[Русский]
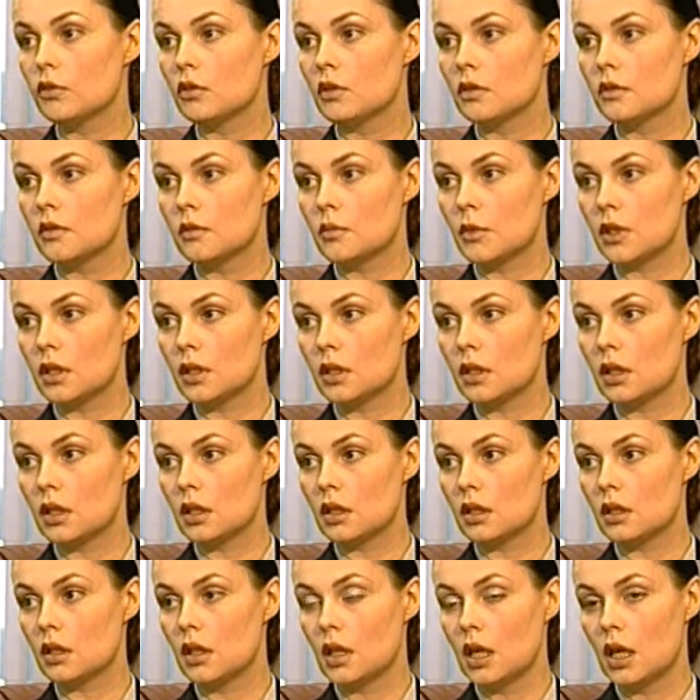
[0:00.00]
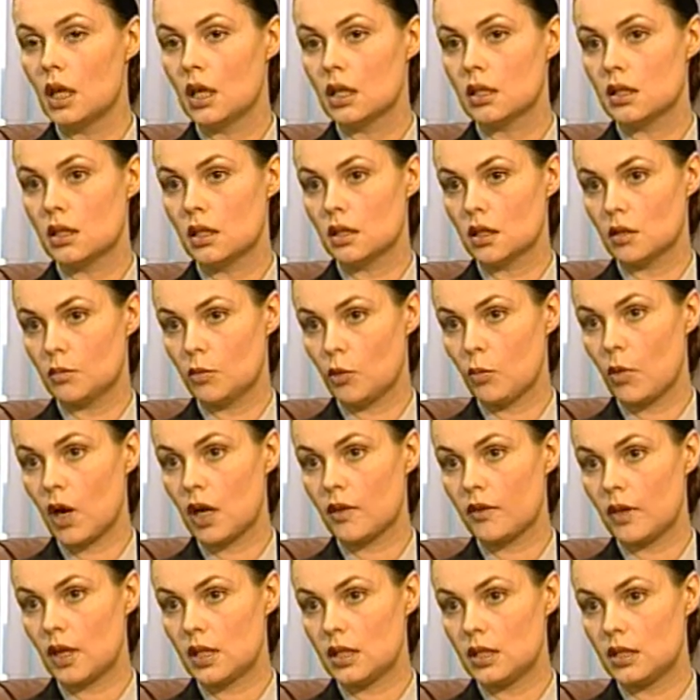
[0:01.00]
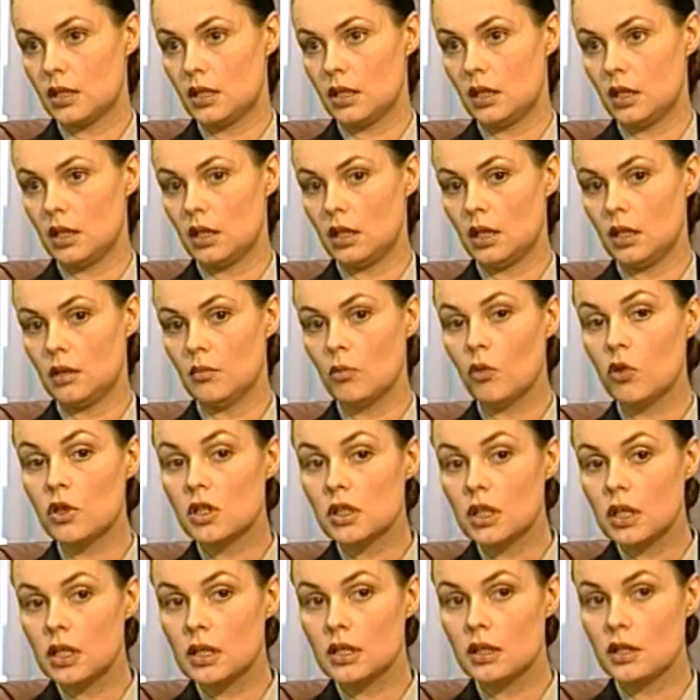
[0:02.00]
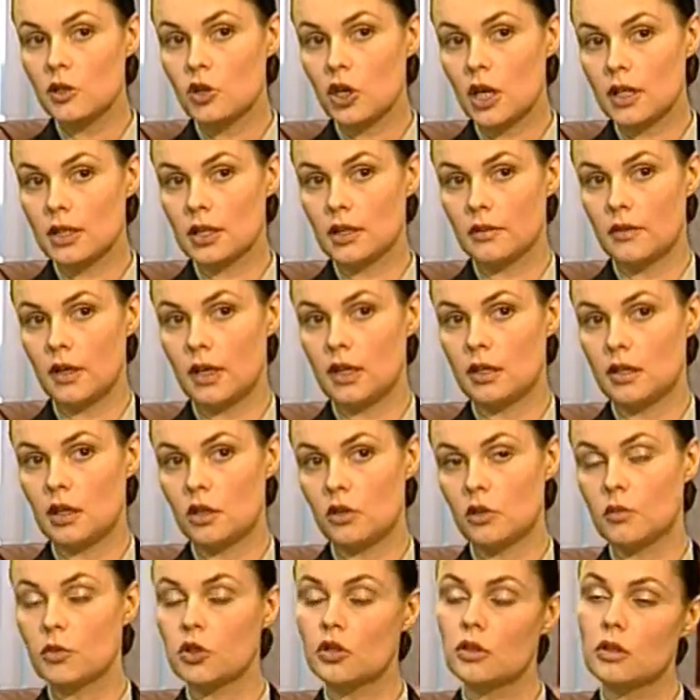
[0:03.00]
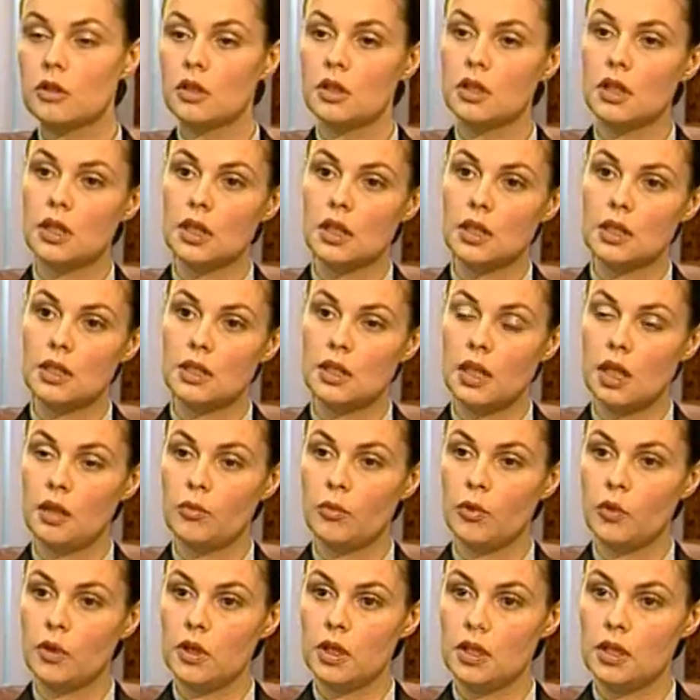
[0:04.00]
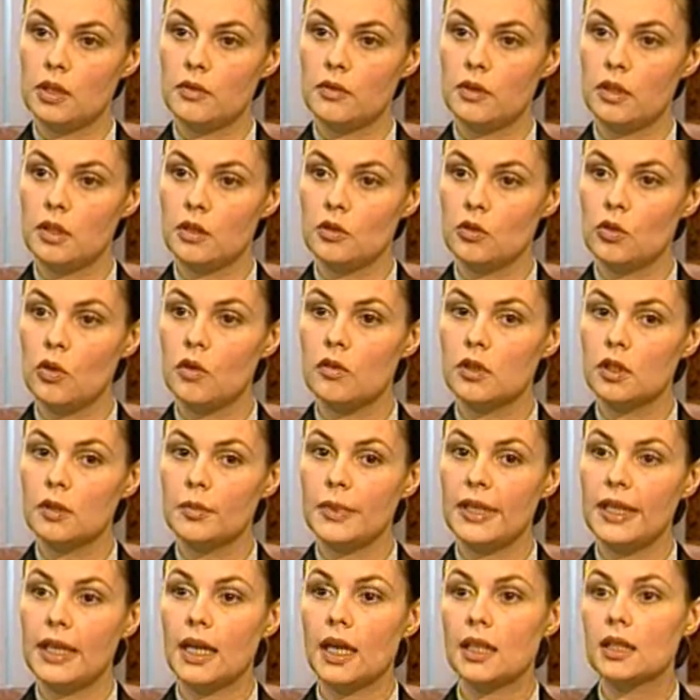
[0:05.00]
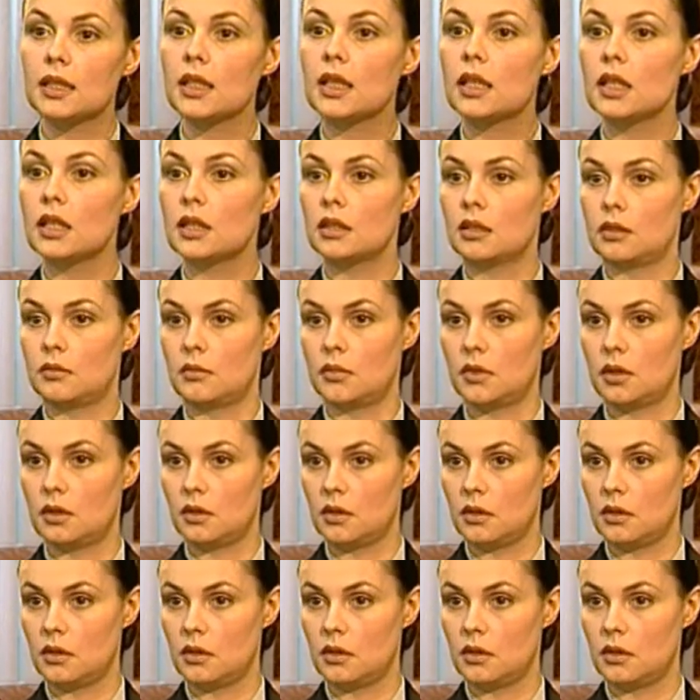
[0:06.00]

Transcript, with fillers: фондовом рынке ценных бумаг в России? И можно ли сейчас говорить о том, что этот рынок стал более цивилизованным и открытым?